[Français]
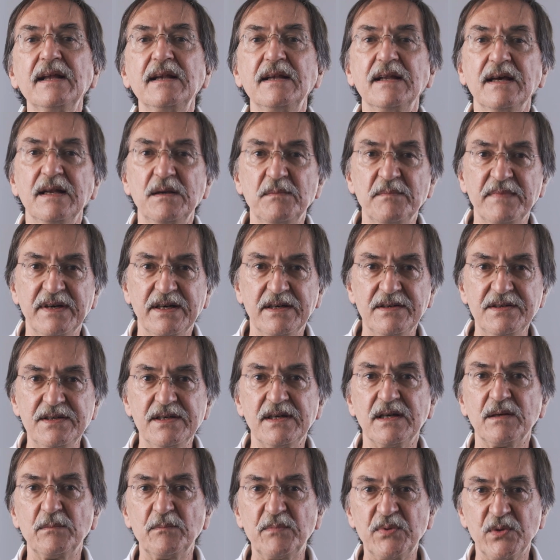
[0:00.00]
l'Allemagne
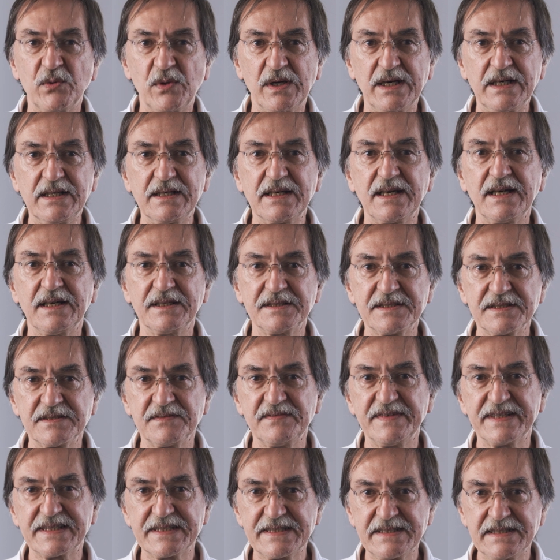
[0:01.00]
emploie quatre
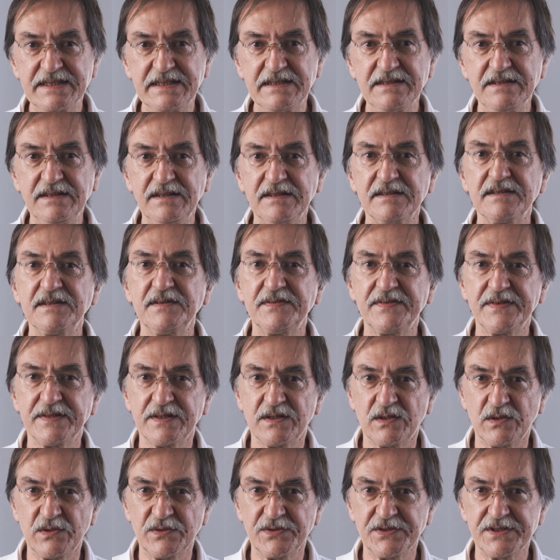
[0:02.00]
vaccines
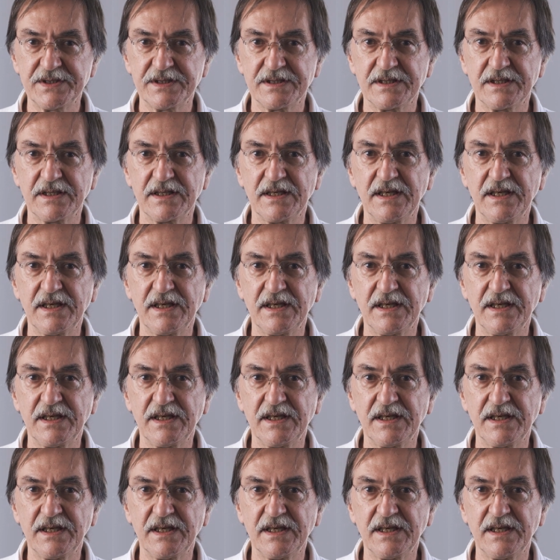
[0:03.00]
différentes.